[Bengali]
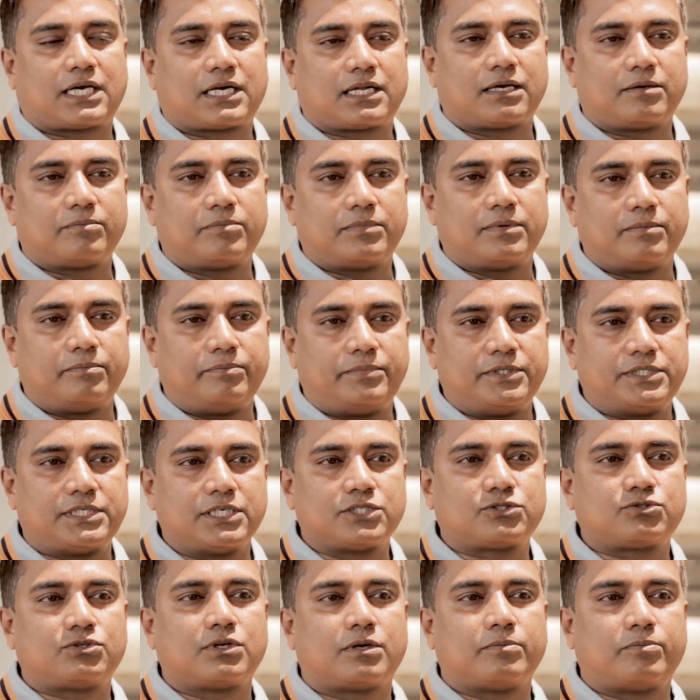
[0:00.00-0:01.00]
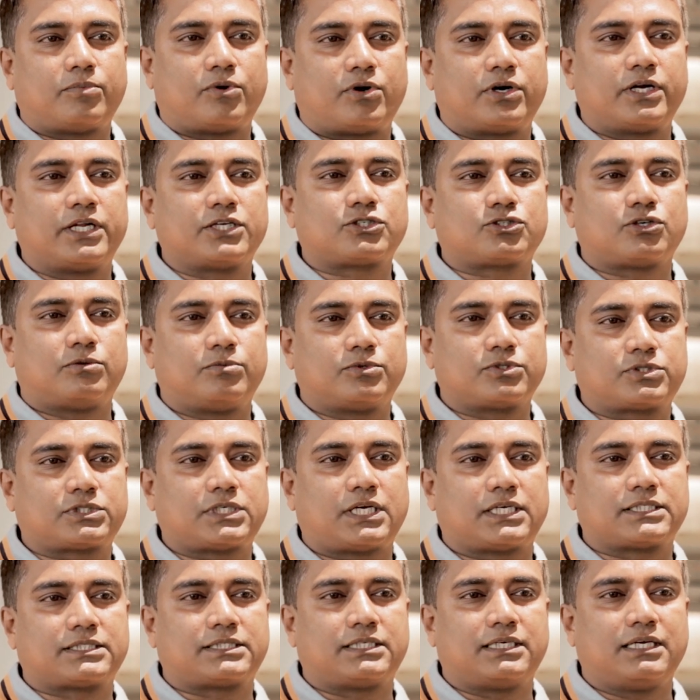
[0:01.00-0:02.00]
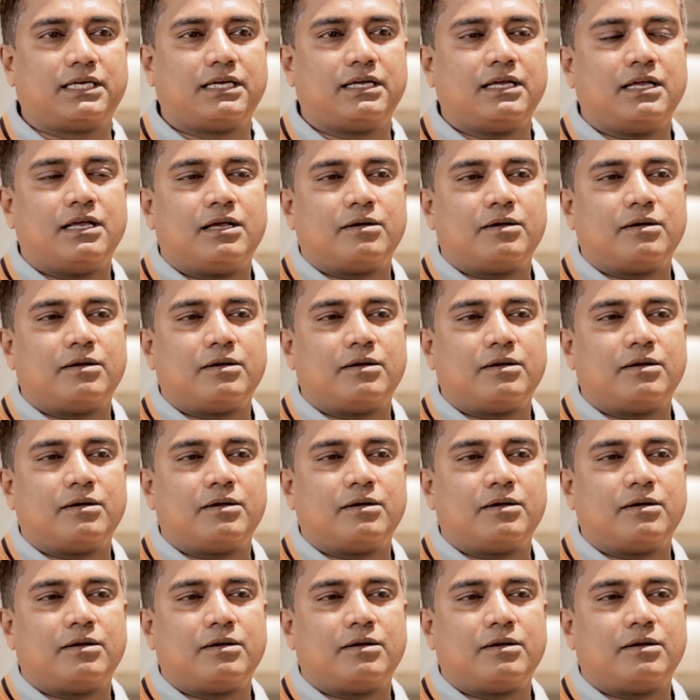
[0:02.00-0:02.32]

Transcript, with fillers: যারা বিশেষ করে বর্ণের সমস্যা আছে